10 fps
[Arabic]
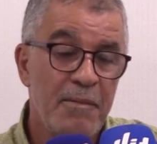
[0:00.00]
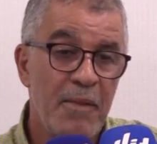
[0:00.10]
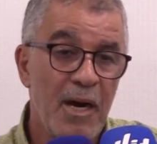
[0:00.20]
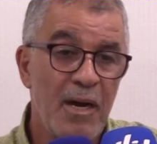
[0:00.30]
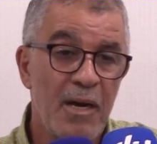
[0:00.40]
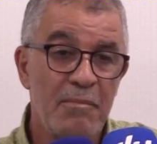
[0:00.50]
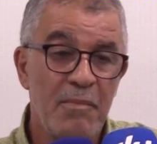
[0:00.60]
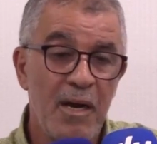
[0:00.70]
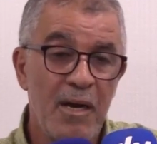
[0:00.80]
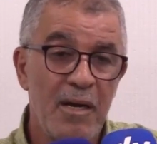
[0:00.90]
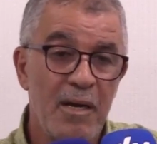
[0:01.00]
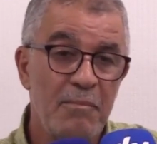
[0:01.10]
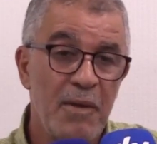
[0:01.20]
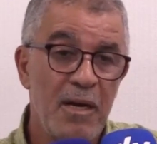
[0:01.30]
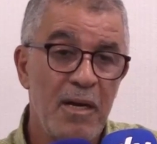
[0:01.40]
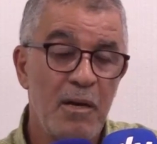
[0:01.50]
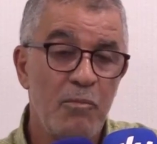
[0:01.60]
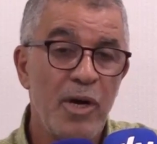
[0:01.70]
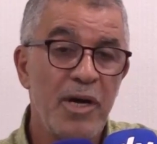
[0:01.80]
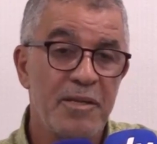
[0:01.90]
مع مع مع
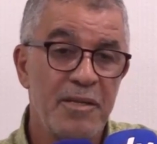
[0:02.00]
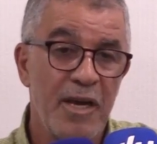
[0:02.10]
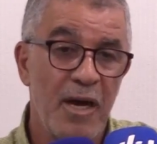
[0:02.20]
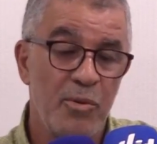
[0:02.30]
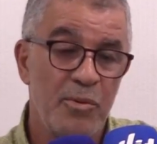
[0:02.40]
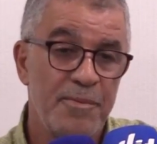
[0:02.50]
المحيط نتاعو